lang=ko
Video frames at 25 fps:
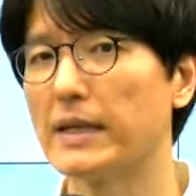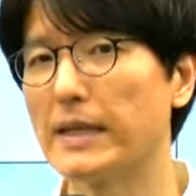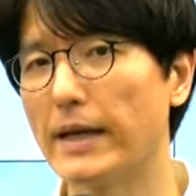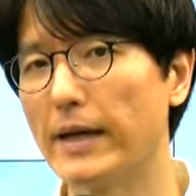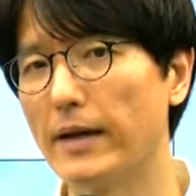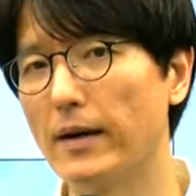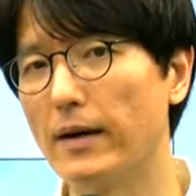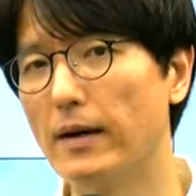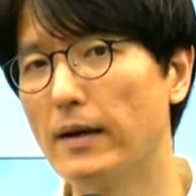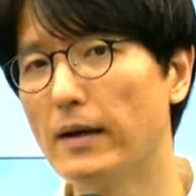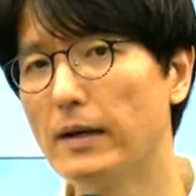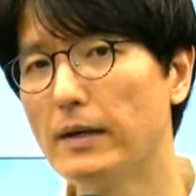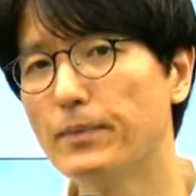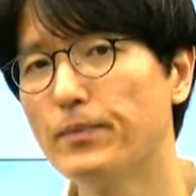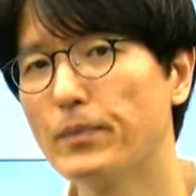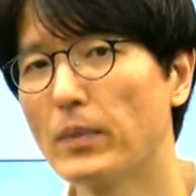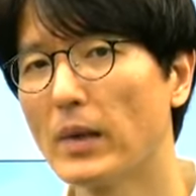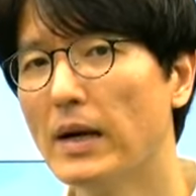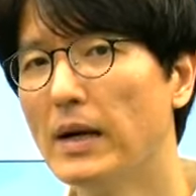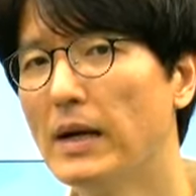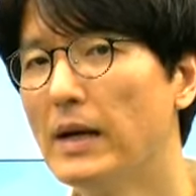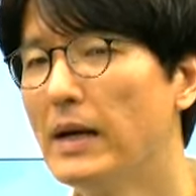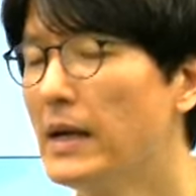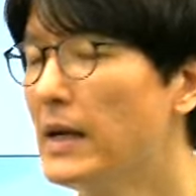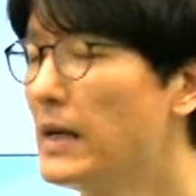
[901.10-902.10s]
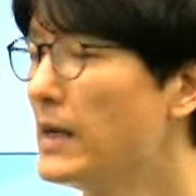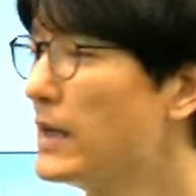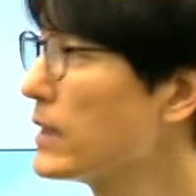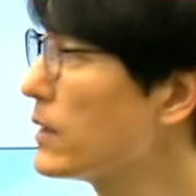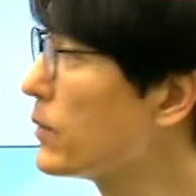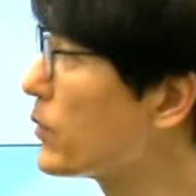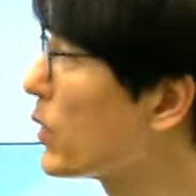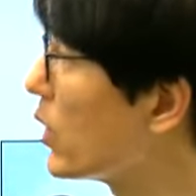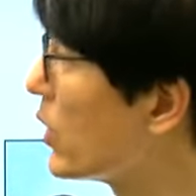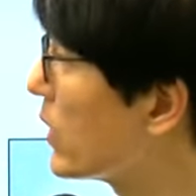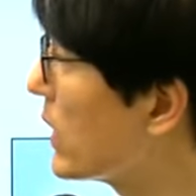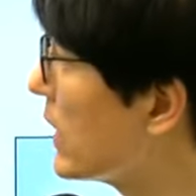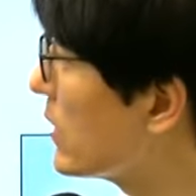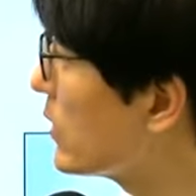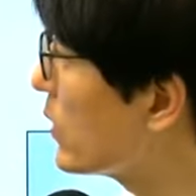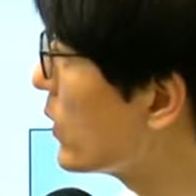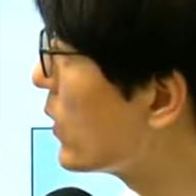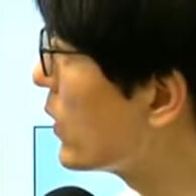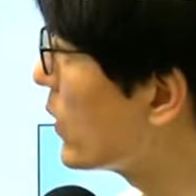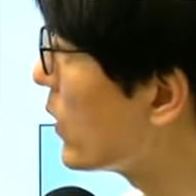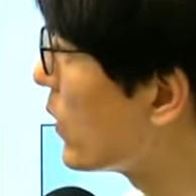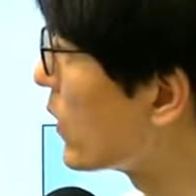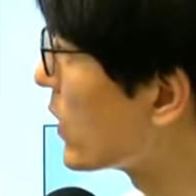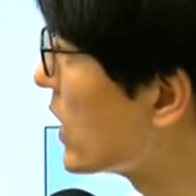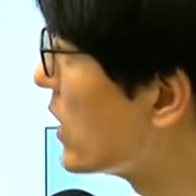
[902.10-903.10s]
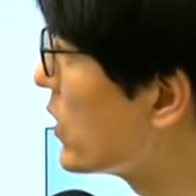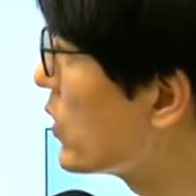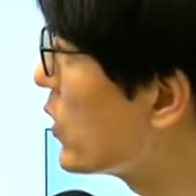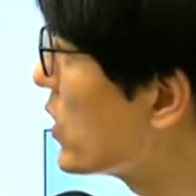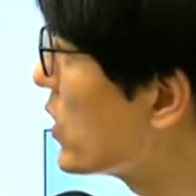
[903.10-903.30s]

돼요. 그럼 결과적으로 기초